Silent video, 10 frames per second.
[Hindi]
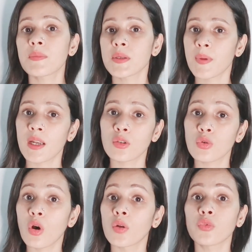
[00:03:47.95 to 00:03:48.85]
सबसे
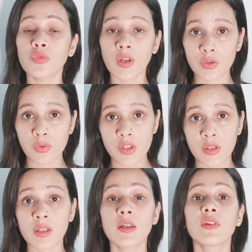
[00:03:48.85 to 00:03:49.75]
पहला तो हार्मोन
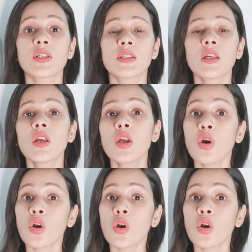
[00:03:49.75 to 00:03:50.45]
फ्लक्चुएशन की वजह से